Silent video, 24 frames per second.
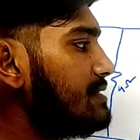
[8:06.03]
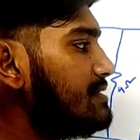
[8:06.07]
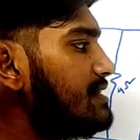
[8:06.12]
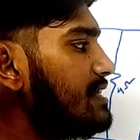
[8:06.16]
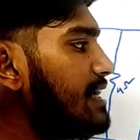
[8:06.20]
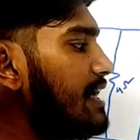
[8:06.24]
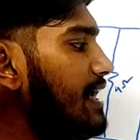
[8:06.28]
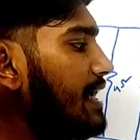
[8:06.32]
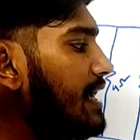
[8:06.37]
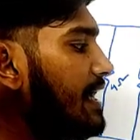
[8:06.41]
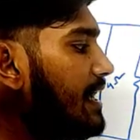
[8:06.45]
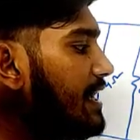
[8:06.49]
যে
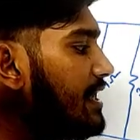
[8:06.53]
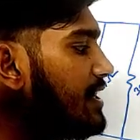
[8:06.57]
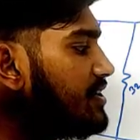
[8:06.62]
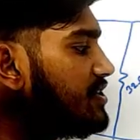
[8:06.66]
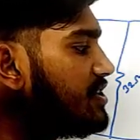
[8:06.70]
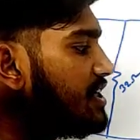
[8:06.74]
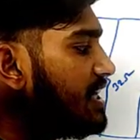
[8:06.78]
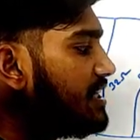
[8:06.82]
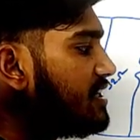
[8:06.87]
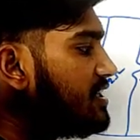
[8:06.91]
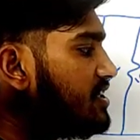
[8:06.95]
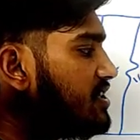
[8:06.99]
এর
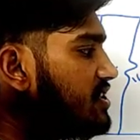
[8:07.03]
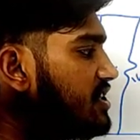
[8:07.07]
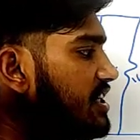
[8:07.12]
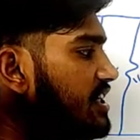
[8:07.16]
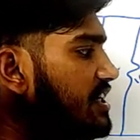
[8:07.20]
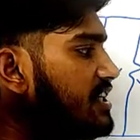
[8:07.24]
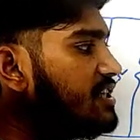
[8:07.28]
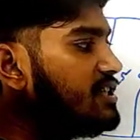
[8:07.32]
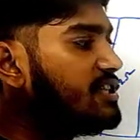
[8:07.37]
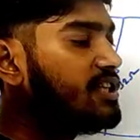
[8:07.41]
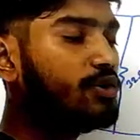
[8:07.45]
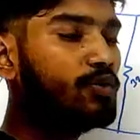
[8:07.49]
সাথে
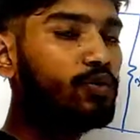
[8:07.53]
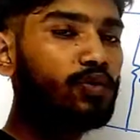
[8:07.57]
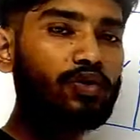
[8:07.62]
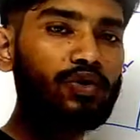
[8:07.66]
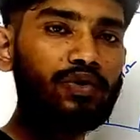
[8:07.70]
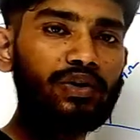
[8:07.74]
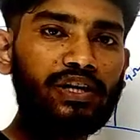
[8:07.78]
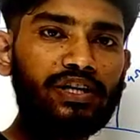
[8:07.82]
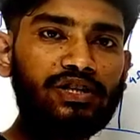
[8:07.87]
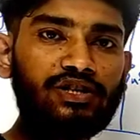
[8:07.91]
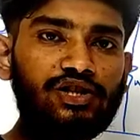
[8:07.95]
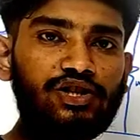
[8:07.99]
সিরিজে কোনো
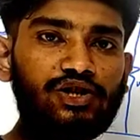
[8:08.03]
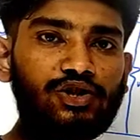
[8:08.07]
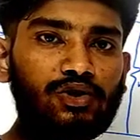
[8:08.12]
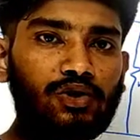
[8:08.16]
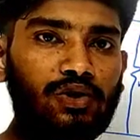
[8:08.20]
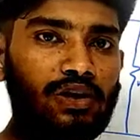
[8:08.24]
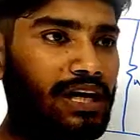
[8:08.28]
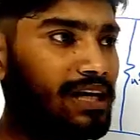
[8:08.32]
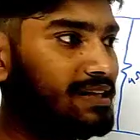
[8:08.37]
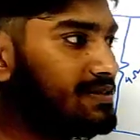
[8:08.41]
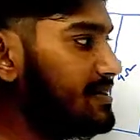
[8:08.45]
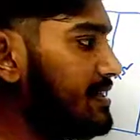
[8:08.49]
রেজিস্টর
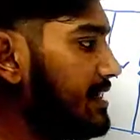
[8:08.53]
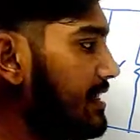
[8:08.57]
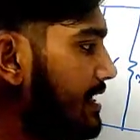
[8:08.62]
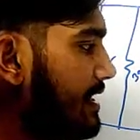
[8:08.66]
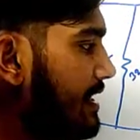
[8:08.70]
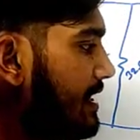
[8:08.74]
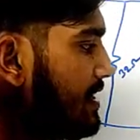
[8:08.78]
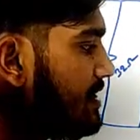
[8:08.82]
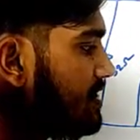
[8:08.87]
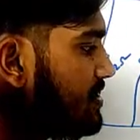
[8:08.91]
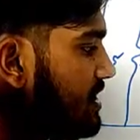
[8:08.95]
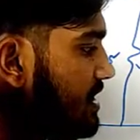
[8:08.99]
আছে কিনা
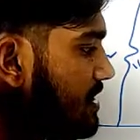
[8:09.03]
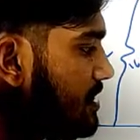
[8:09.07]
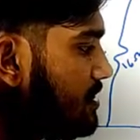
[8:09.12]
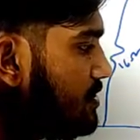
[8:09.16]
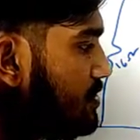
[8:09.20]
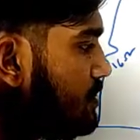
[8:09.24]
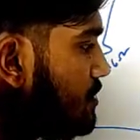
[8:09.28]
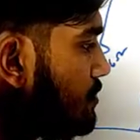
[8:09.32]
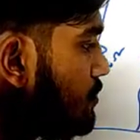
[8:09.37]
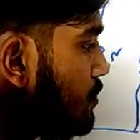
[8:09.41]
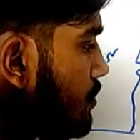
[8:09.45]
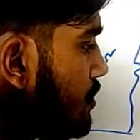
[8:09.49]
এর সাথে
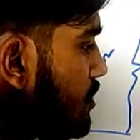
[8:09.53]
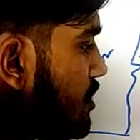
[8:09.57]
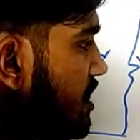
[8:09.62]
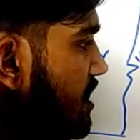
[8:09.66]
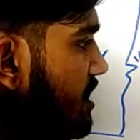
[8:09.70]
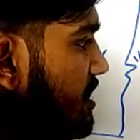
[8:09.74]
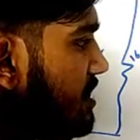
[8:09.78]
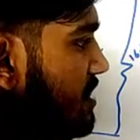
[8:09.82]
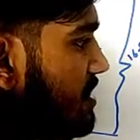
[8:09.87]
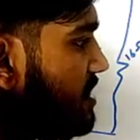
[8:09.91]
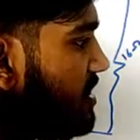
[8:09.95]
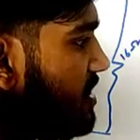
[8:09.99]
কোনো
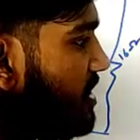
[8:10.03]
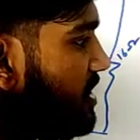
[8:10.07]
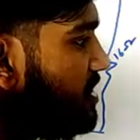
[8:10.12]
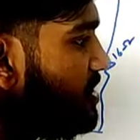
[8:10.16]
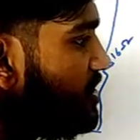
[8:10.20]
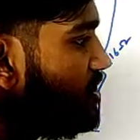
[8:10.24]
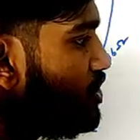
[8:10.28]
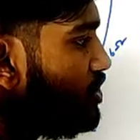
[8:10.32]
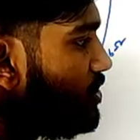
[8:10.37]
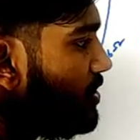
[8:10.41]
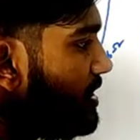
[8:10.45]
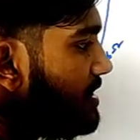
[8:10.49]
সিরিজের
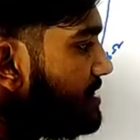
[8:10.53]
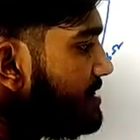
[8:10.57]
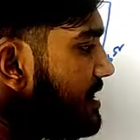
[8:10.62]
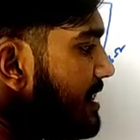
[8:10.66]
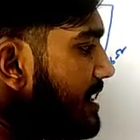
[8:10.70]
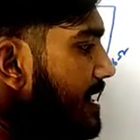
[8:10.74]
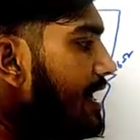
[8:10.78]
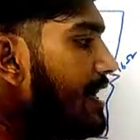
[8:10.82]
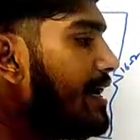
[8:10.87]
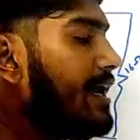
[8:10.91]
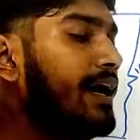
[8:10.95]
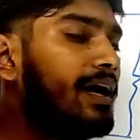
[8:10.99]
রেজিস্টর আছে
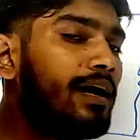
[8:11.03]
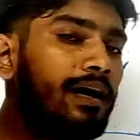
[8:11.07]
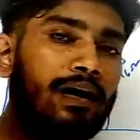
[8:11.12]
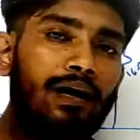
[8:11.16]
এখানে